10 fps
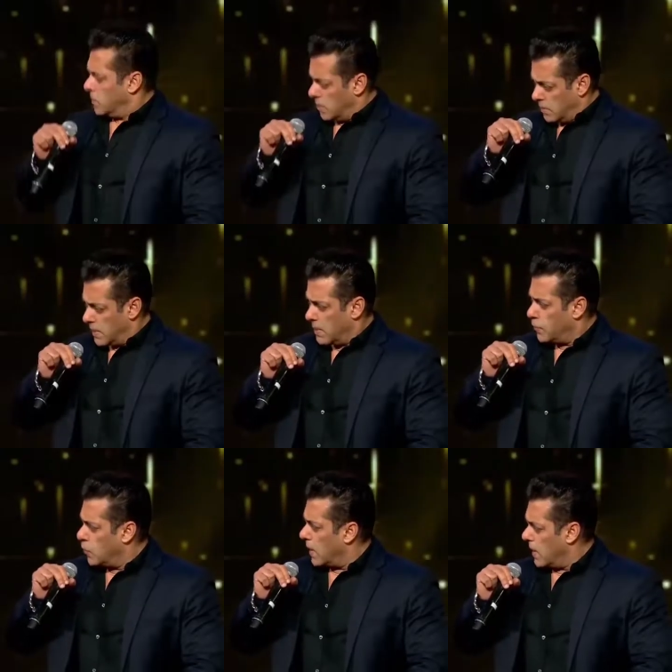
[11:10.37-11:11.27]
तो जब मेरा
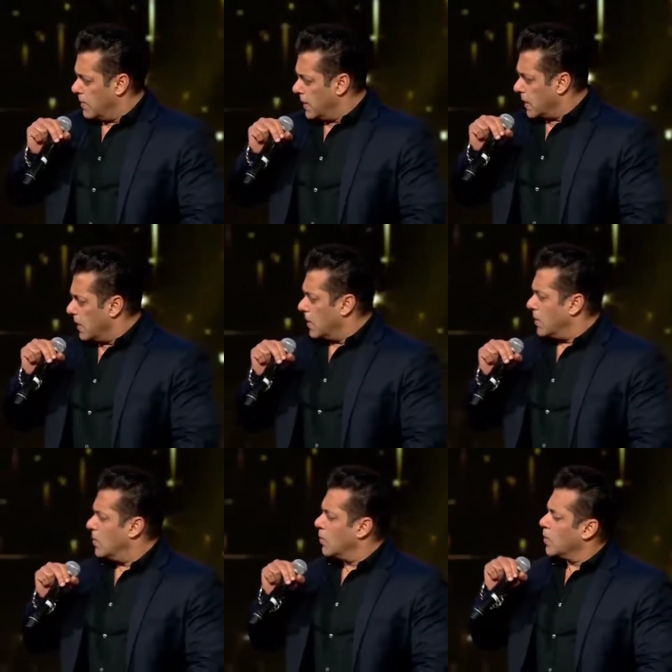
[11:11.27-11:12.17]
फ्लोर आया मैं निकला
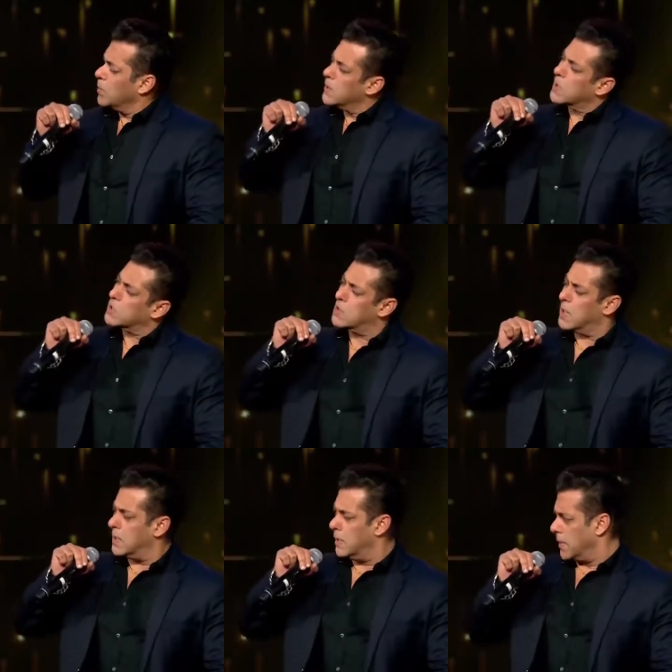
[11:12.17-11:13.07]
उन्होंने मुझे कस
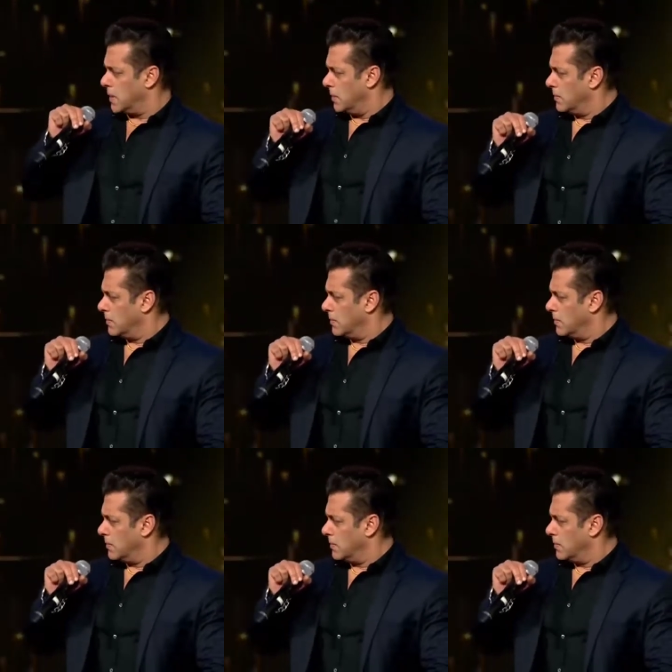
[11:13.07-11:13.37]
की गालियां बकी